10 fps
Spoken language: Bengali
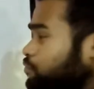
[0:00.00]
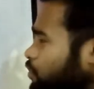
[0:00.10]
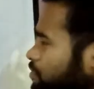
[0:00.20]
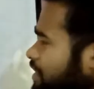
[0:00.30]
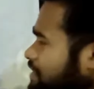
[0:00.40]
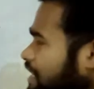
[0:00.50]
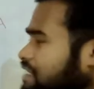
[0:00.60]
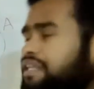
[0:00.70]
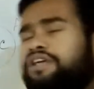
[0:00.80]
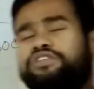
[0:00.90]
পরিবাহী তার
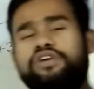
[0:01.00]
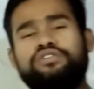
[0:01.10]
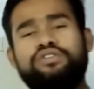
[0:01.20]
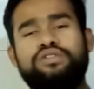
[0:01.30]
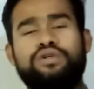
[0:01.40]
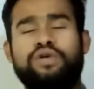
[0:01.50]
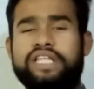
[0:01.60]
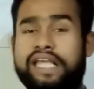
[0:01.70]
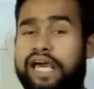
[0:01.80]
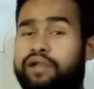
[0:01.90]
দ্বারা সংযুক্ত করে
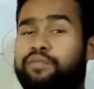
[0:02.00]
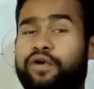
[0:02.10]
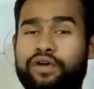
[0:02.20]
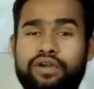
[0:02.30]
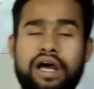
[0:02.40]
দেওয়ার পর